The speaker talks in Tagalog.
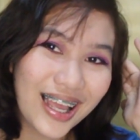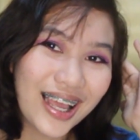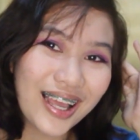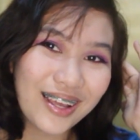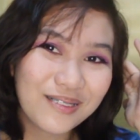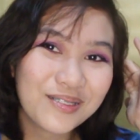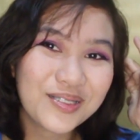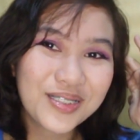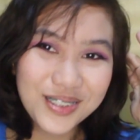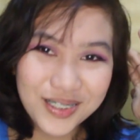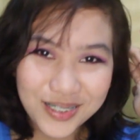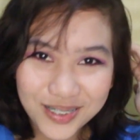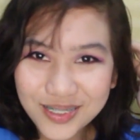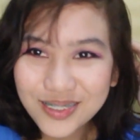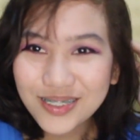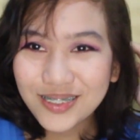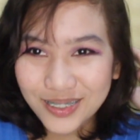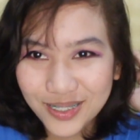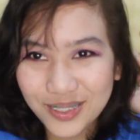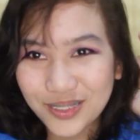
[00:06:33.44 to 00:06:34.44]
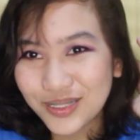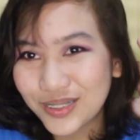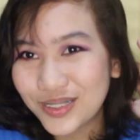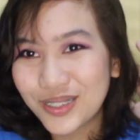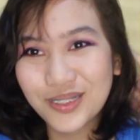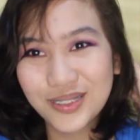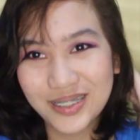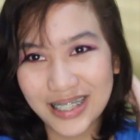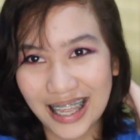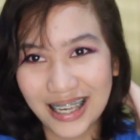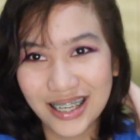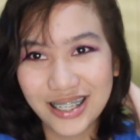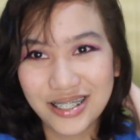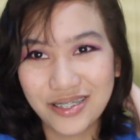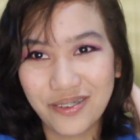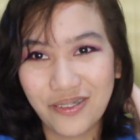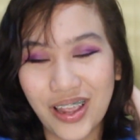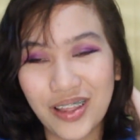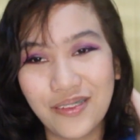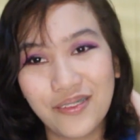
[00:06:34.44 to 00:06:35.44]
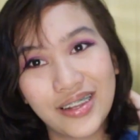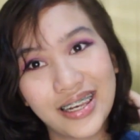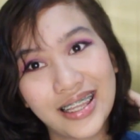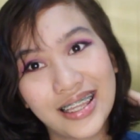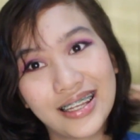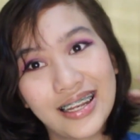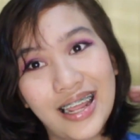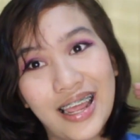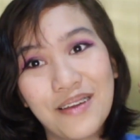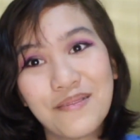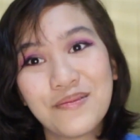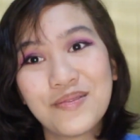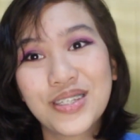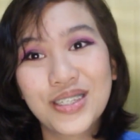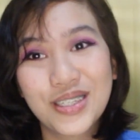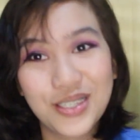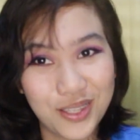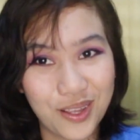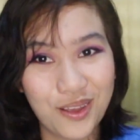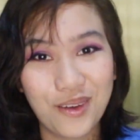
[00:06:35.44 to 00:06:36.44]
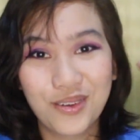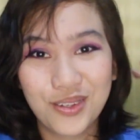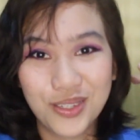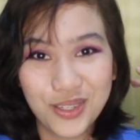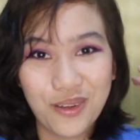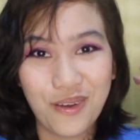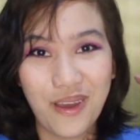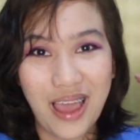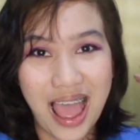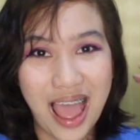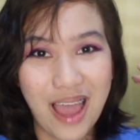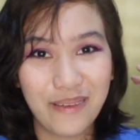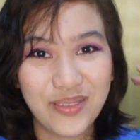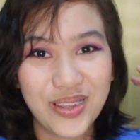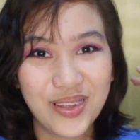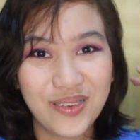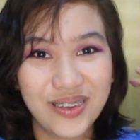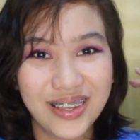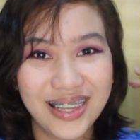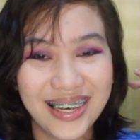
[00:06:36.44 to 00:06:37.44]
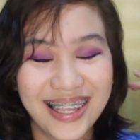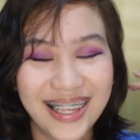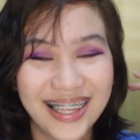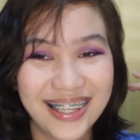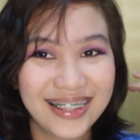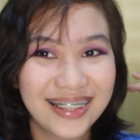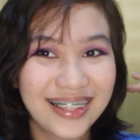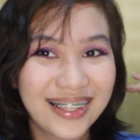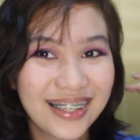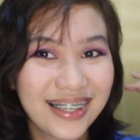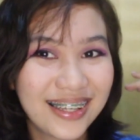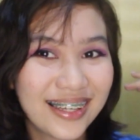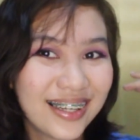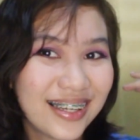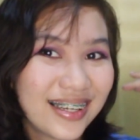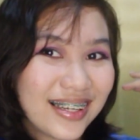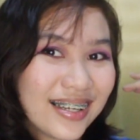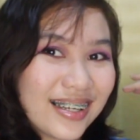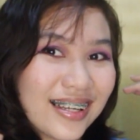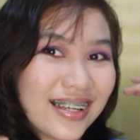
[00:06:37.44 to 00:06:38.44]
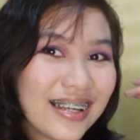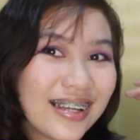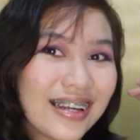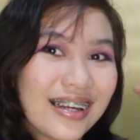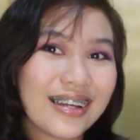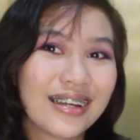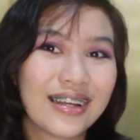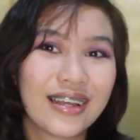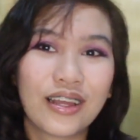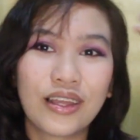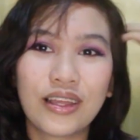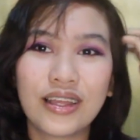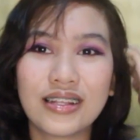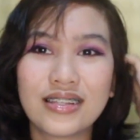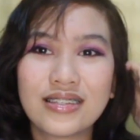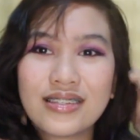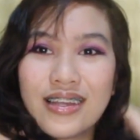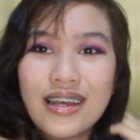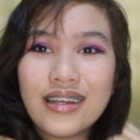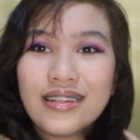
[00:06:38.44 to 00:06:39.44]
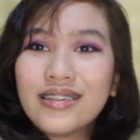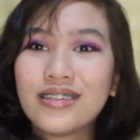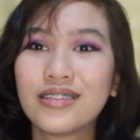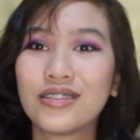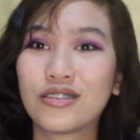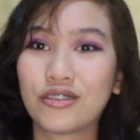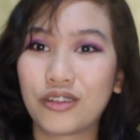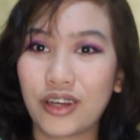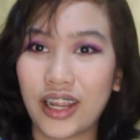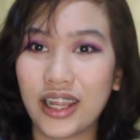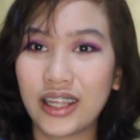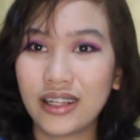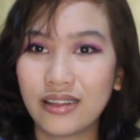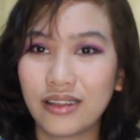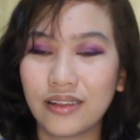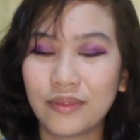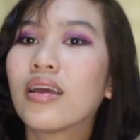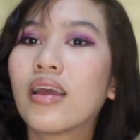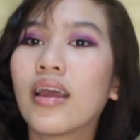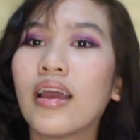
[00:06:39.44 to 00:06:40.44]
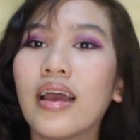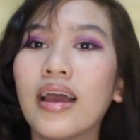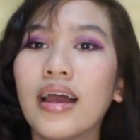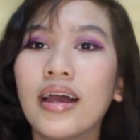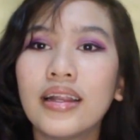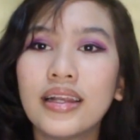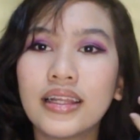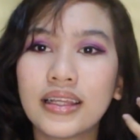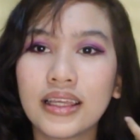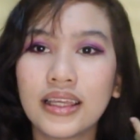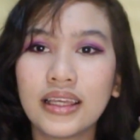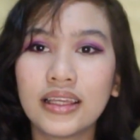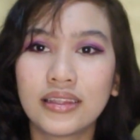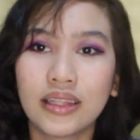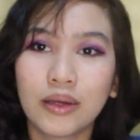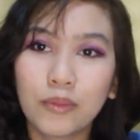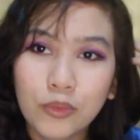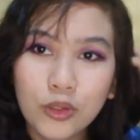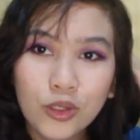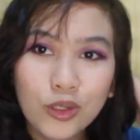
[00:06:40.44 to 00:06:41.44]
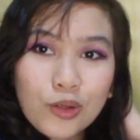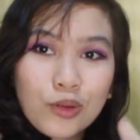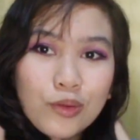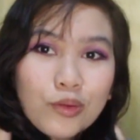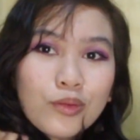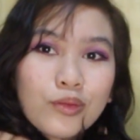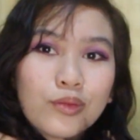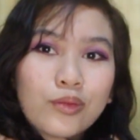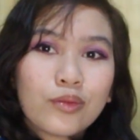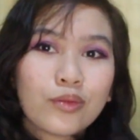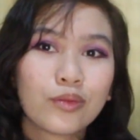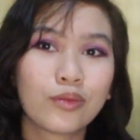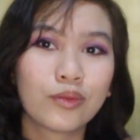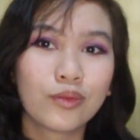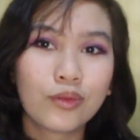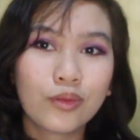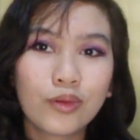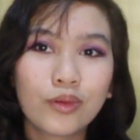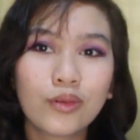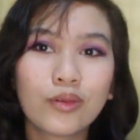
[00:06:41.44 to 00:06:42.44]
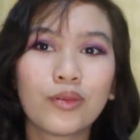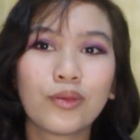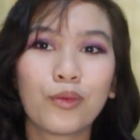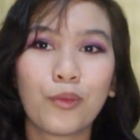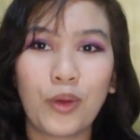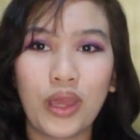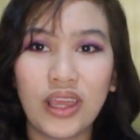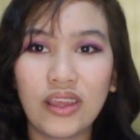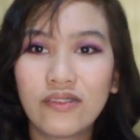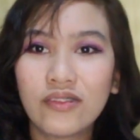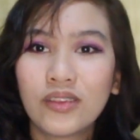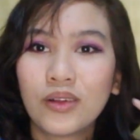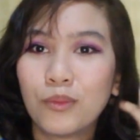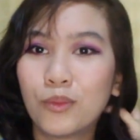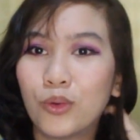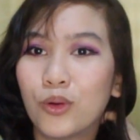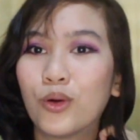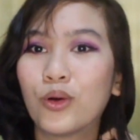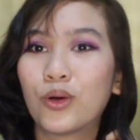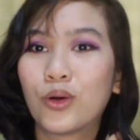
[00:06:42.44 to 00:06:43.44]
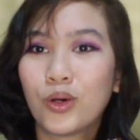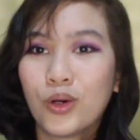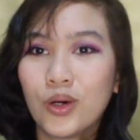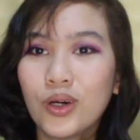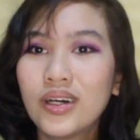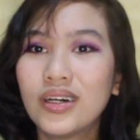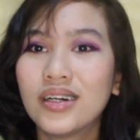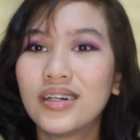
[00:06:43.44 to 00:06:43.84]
I'm so, so satisfied with it. I'm so, so happy with it. It's not that straight, nakikita mo yung wave ng buhok ko.